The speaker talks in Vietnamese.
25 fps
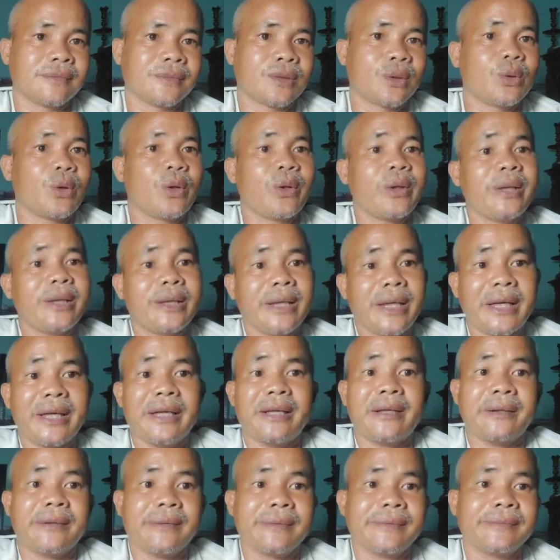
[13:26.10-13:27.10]
tôi nói như
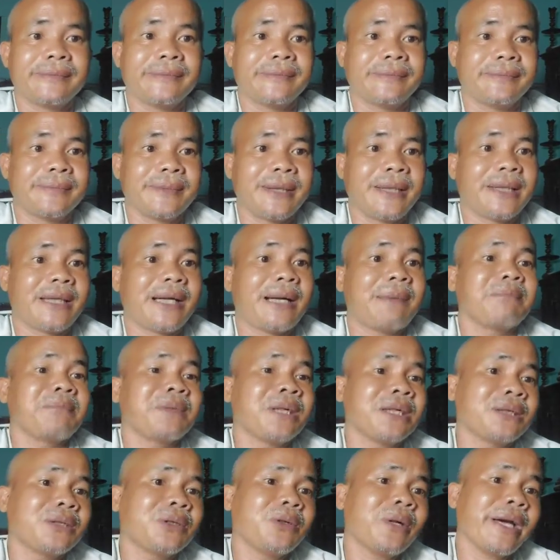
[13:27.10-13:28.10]
vậy đó thì tám
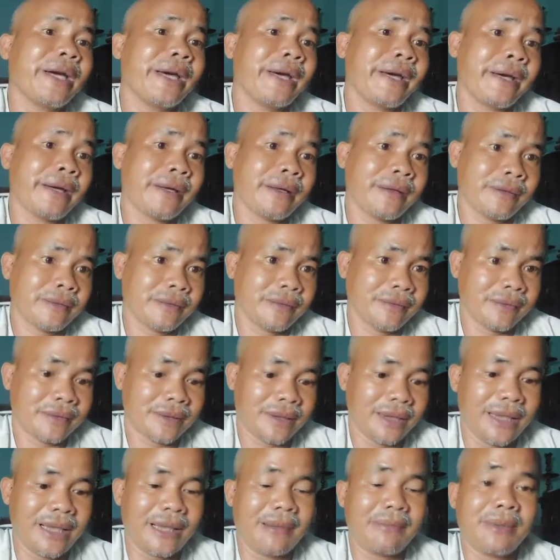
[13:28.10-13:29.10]
thử có nghe
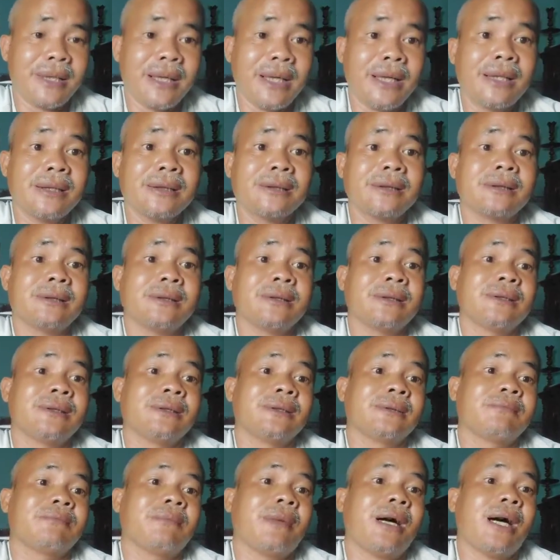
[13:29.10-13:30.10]
thì làm ơn
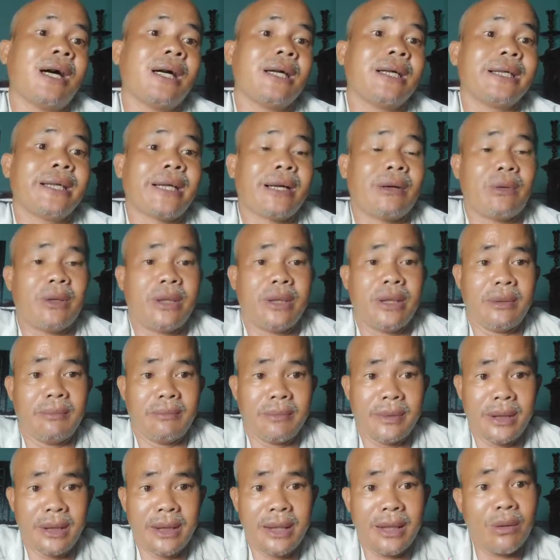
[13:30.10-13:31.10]
mở cái nào lại
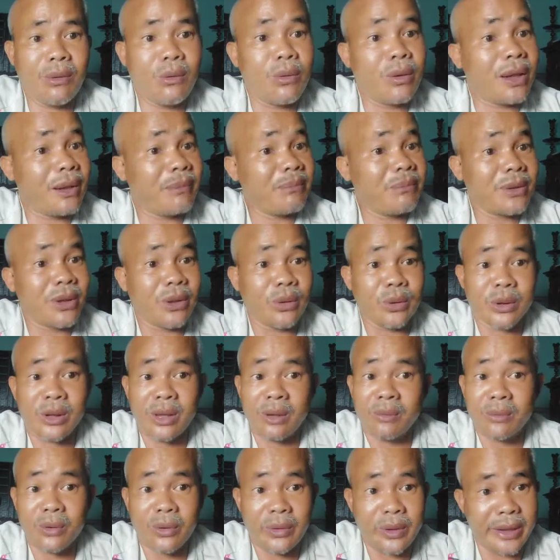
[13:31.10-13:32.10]
dùm đi lâu lắm rồi tôi
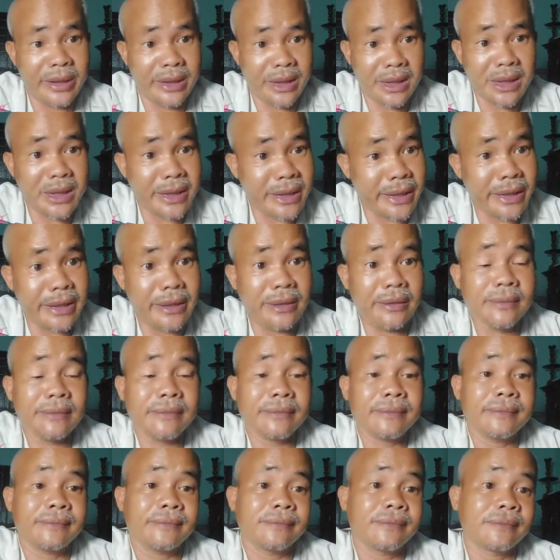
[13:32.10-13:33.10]
không nói gì chính trị
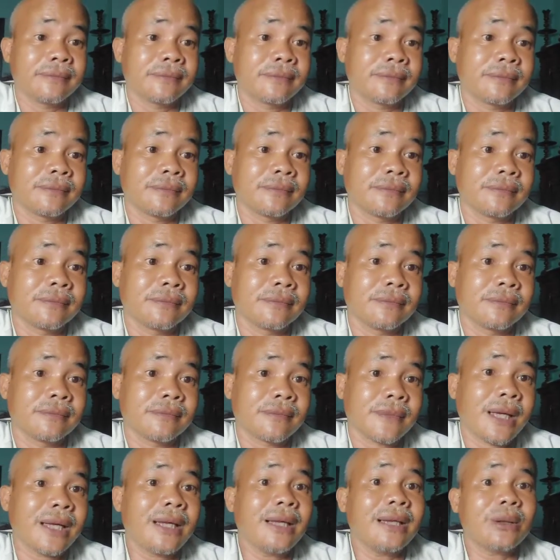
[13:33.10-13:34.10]

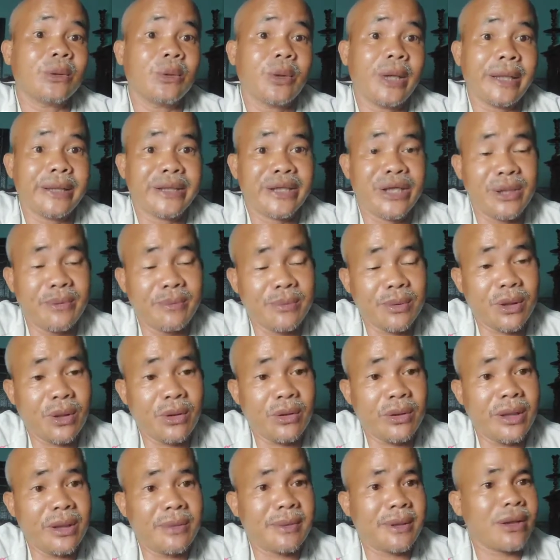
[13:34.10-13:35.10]
sáng lẽ tôi livestream tôi
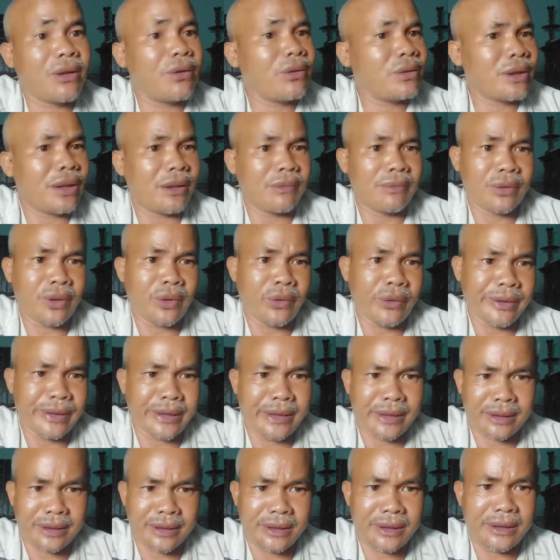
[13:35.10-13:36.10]
nói nhưng mà không không khỏi
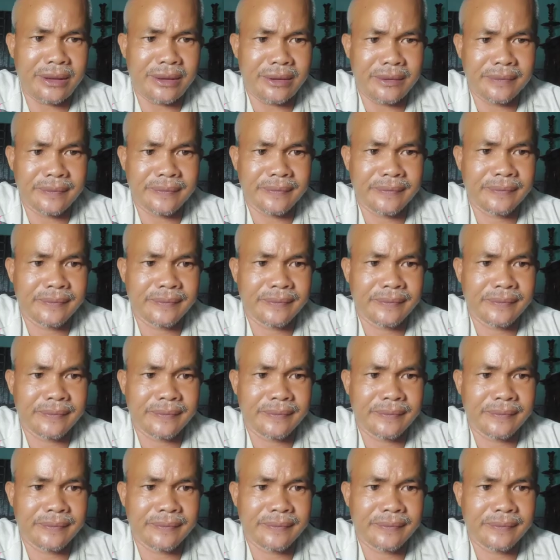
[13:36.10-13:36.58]
cần đi